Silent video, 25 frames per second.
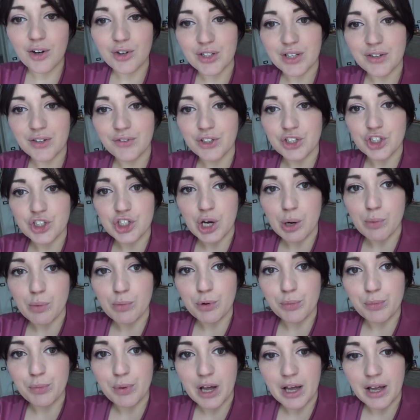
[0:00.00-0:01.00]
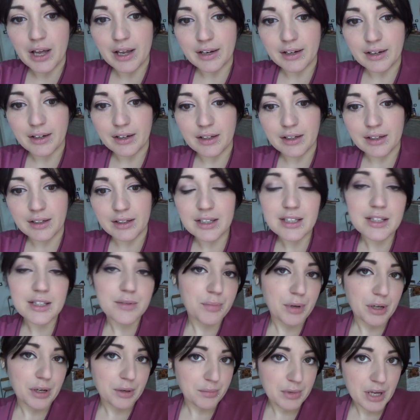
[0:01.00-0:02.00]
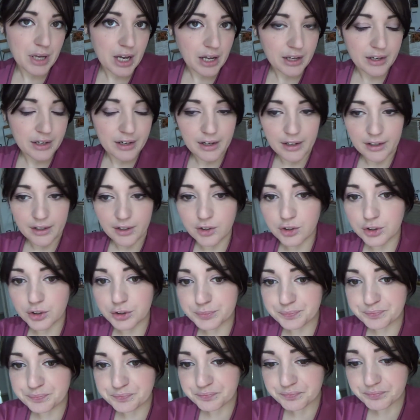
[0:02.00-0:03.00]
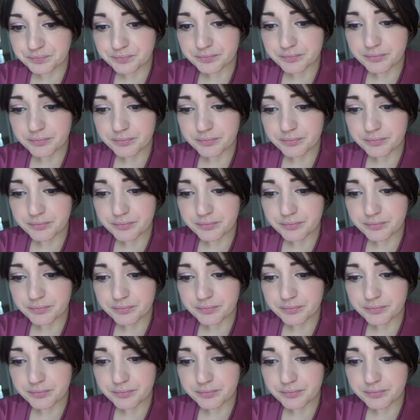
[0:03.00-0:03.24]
cosa facciamo per risparmiare, ecco,